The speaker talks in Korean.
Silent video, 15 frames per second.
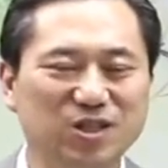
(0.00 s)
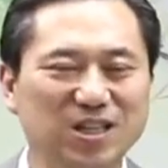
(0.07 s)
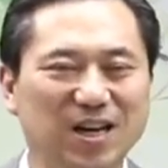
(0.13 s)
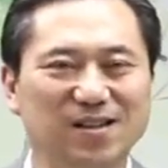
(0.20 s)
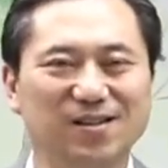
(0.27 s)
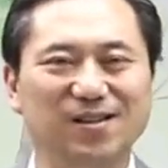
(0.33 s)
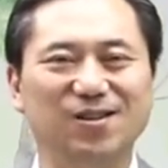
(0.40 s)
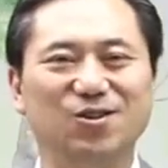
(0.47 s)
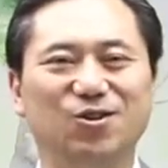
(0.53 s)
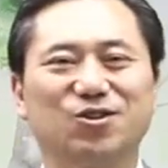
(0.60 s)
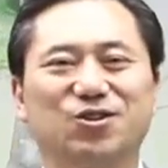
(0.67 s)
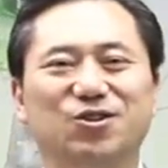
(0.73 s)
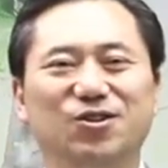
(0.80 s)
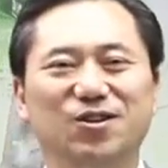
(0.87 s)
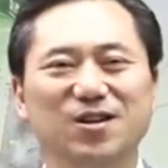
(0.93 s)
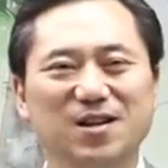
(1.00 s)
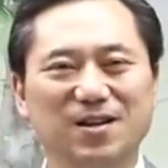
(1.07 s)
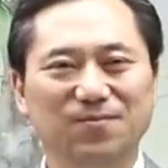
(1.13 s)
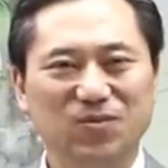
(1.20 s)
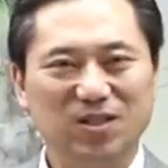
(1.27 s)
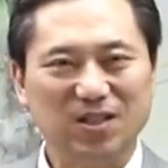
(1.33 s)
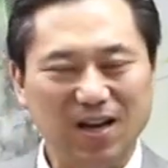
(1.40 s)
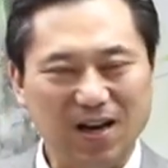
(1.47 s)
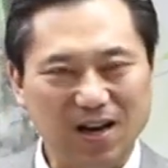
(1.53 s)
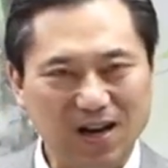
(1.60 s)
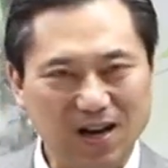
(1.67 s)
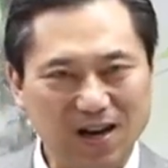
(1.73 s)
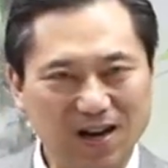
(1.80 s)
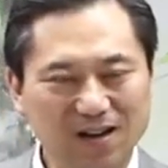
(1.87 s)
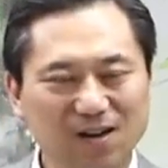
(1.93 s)
짜글려서
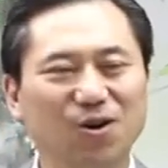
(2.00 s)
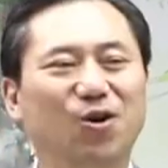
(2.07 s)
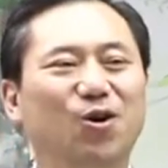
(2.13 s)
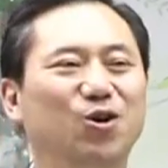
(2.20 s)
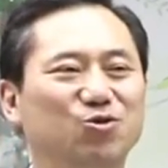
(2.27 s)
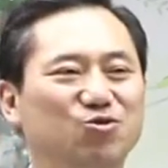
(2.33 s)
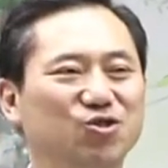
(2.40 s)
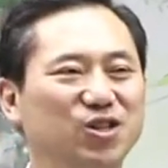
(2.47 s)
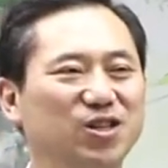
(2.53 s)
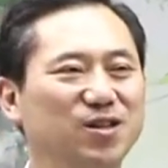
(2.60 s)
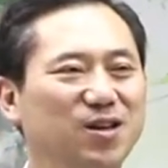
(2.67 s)
잘 넣어주는,